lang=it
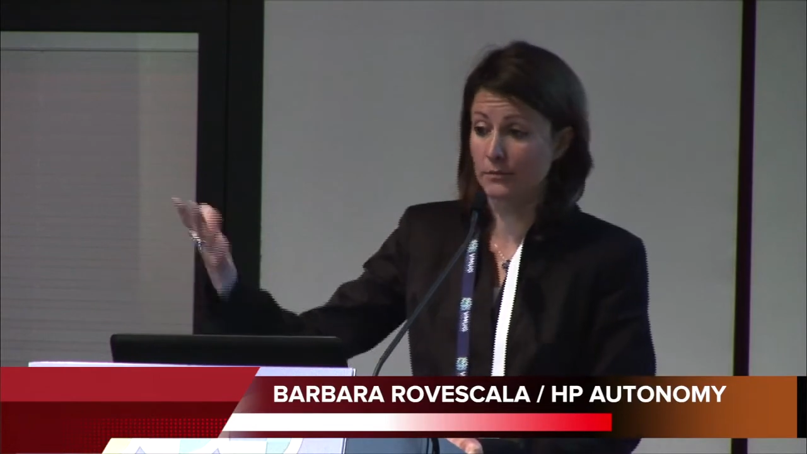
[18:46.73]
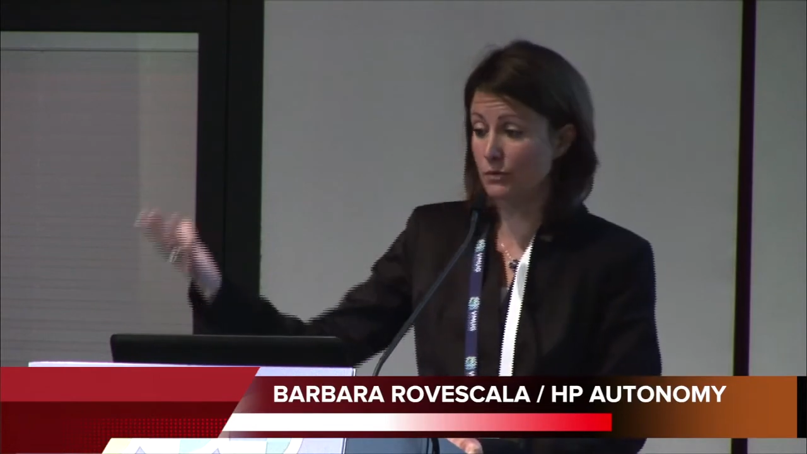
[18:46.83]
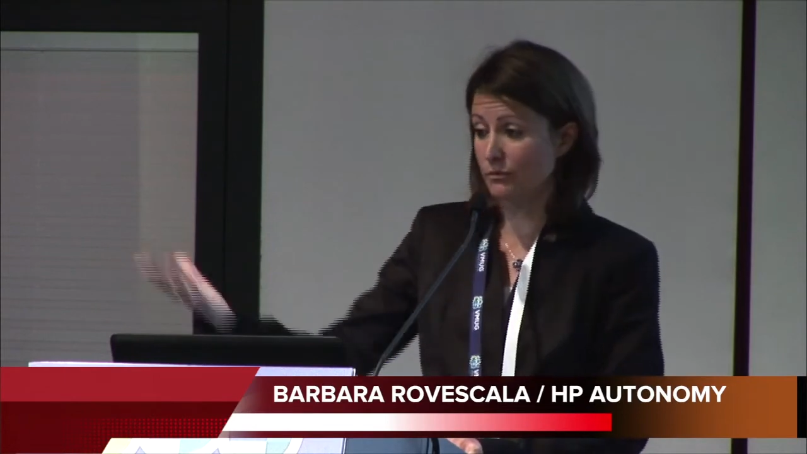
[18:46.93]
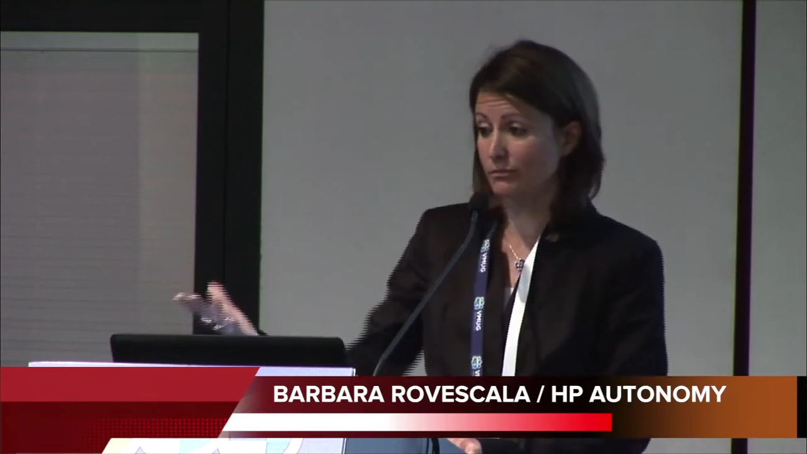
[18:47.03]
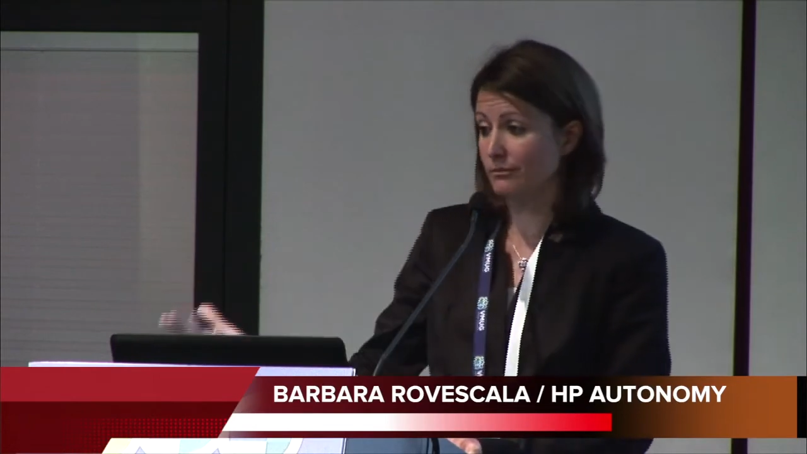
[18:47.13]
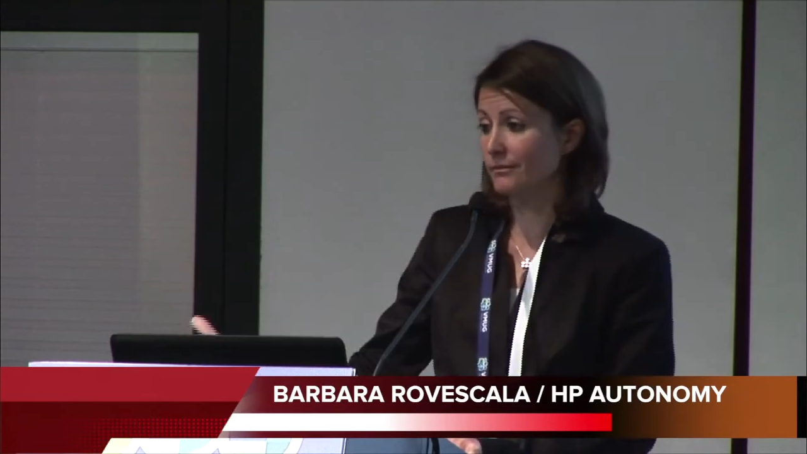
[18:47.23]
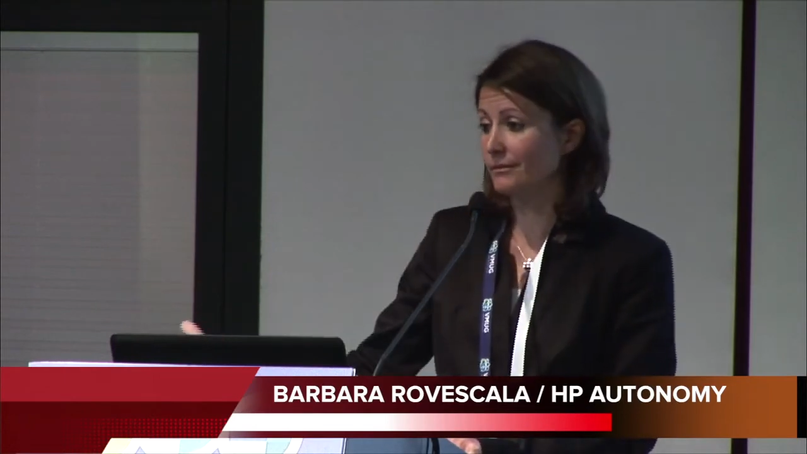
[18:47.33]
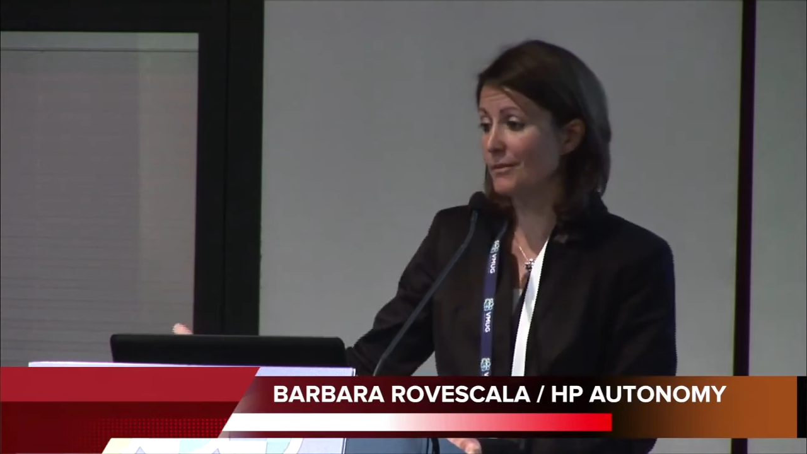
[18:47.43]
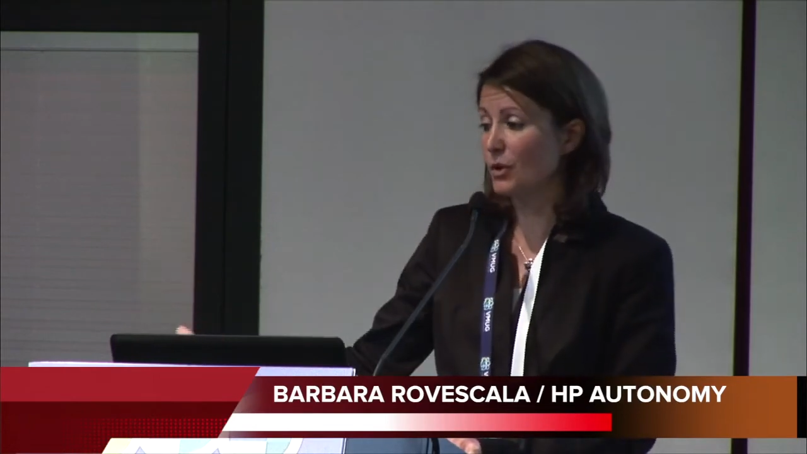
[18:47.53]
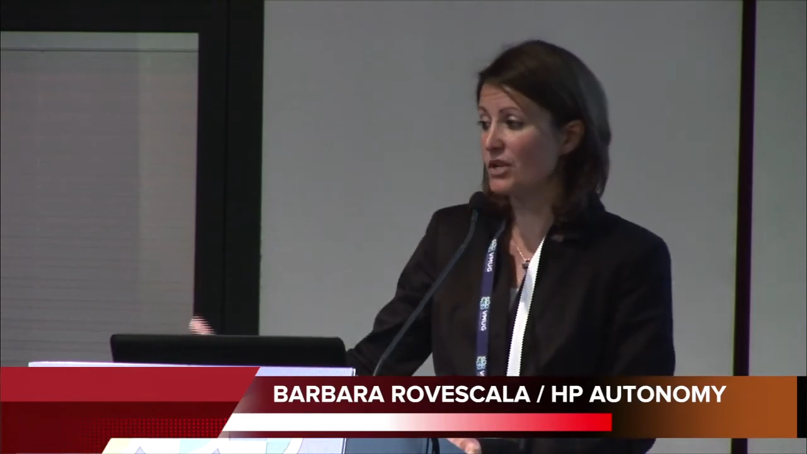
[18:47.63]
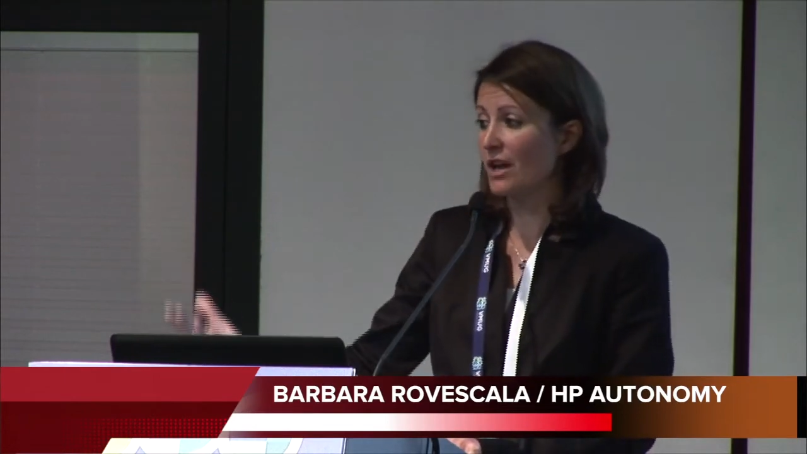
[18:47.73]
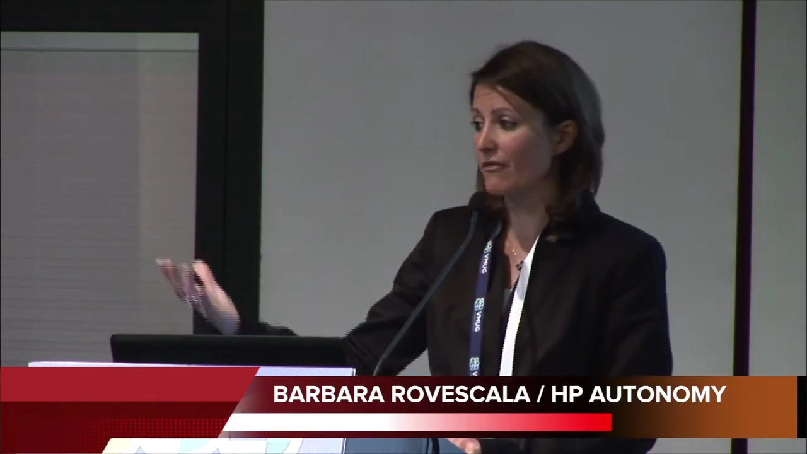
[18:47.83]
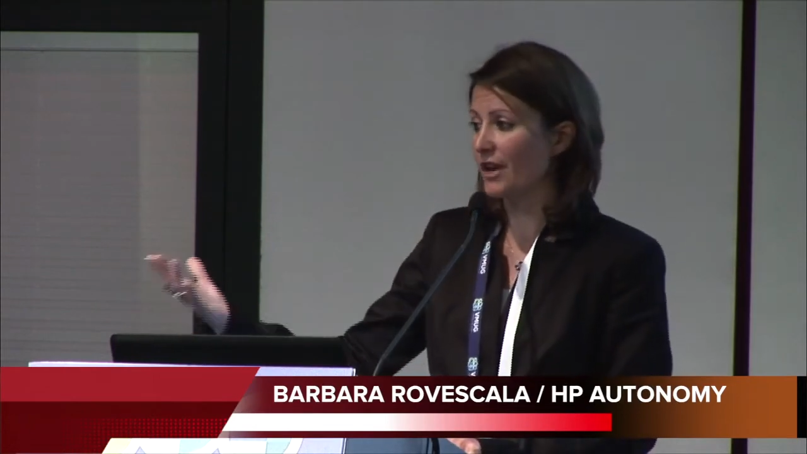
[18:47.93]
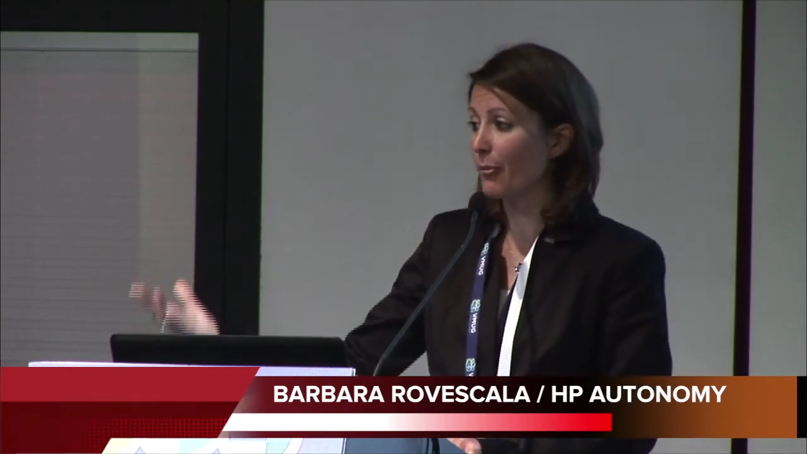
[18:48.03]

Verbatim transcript: sul mio server